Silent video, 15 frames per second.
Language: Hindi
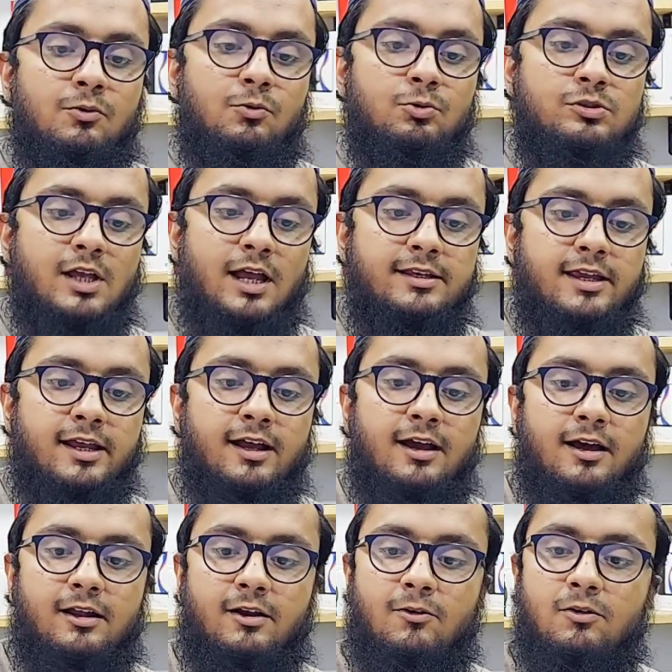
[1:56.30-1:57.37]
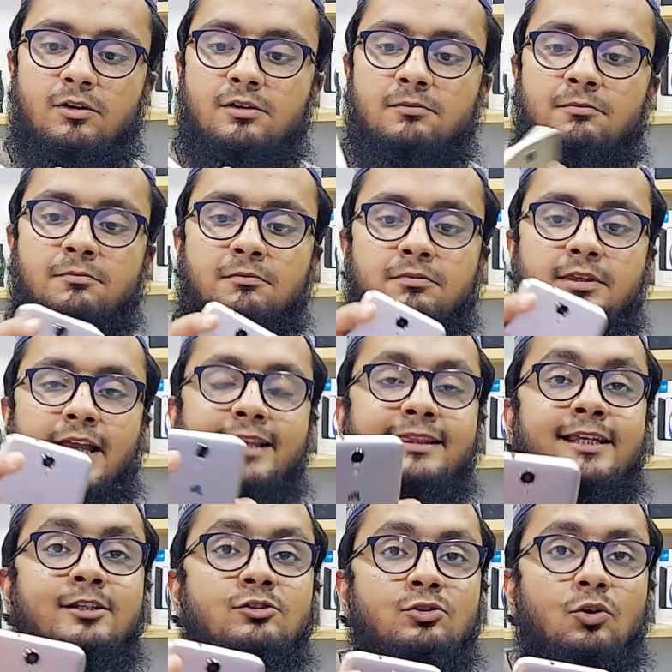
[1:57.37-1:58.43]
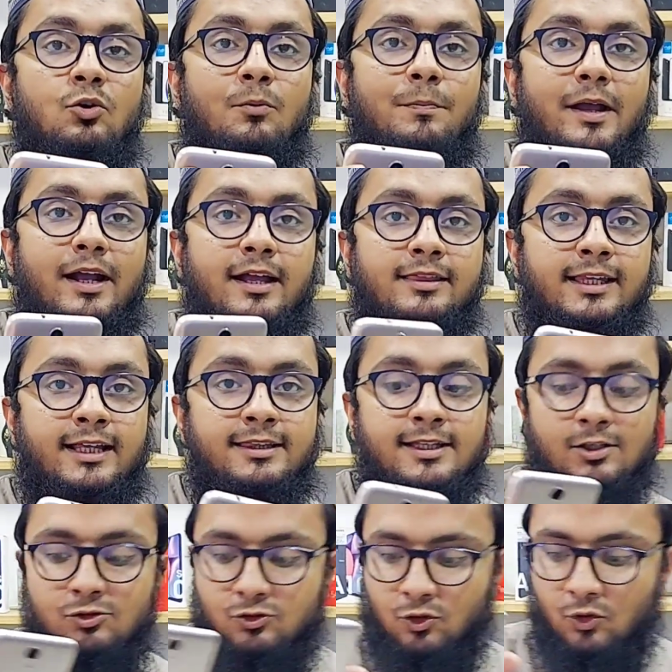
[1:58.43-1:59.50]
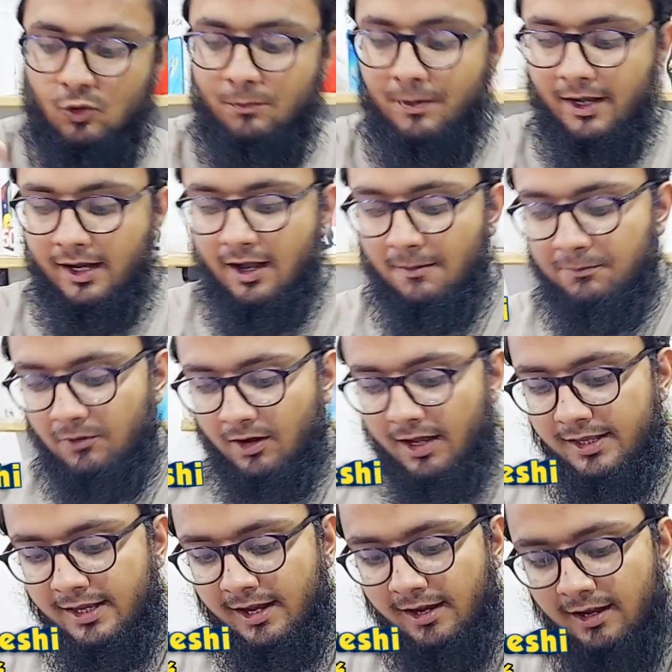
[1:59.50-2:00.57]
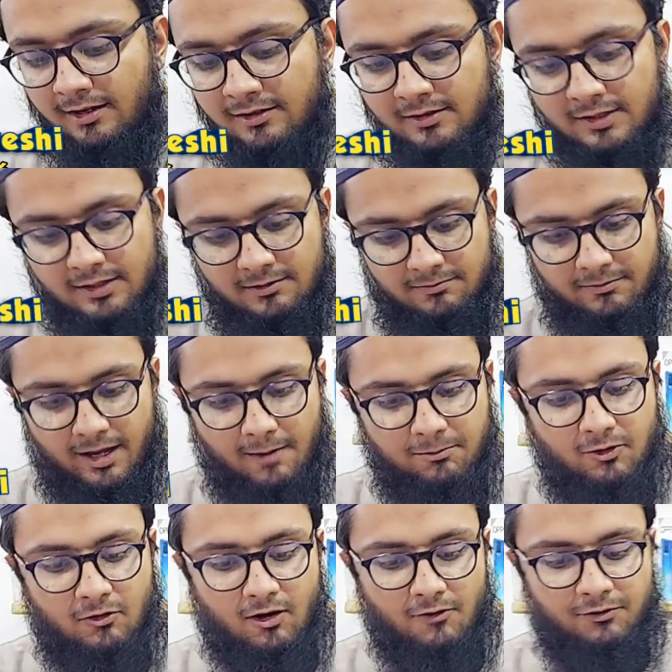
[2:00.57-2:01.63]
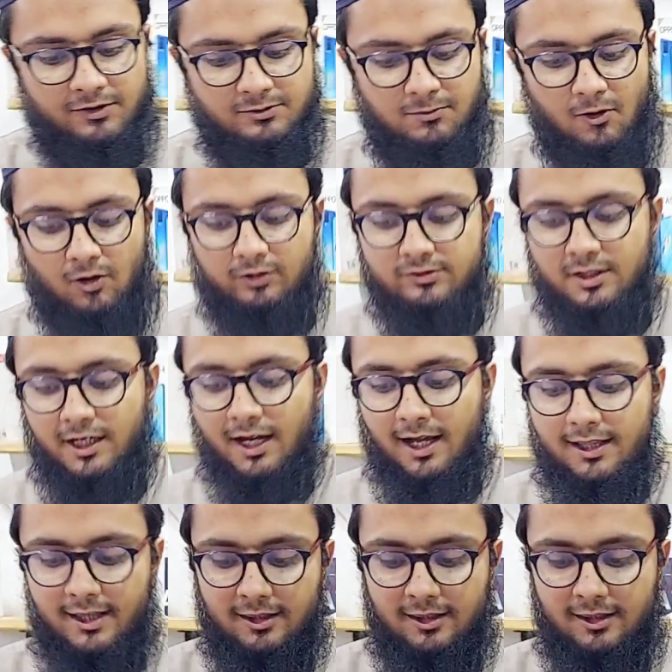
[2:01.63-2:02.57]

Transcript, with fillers: कुछ आ जाएगा अराउंड तैतीस सौ रुपये का तैतीस सौ रुपये का आपको आ जाएगा मैं आपको वापस बॉक्स दिखा